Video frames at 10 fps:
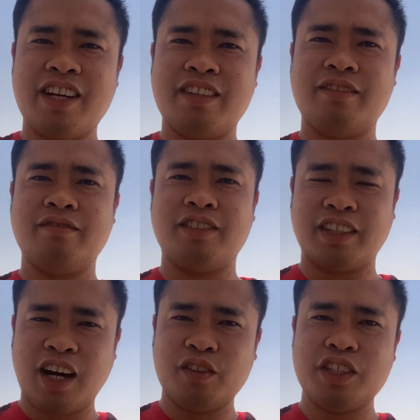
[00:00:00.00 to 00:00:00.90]
Shout
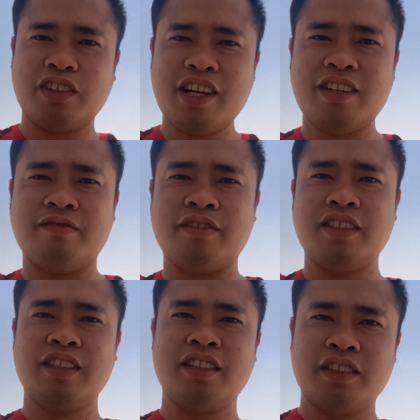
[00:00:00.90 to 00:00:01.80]
out ni tanan.
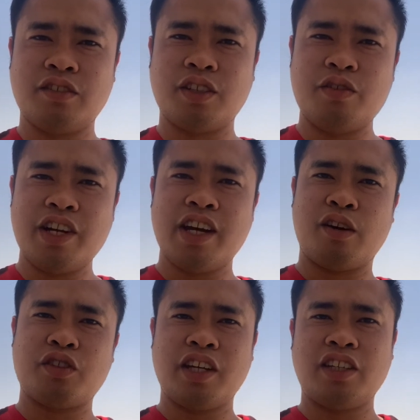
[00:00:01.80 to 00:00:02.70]
So sa una diha
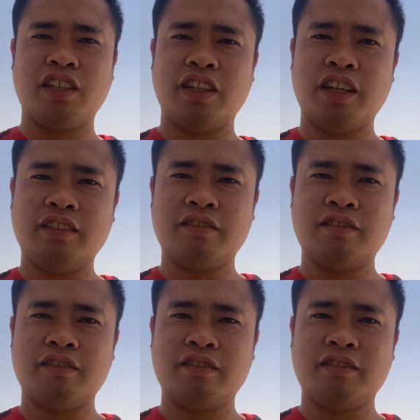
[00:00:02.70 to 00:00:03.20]
ako sa Exit 8.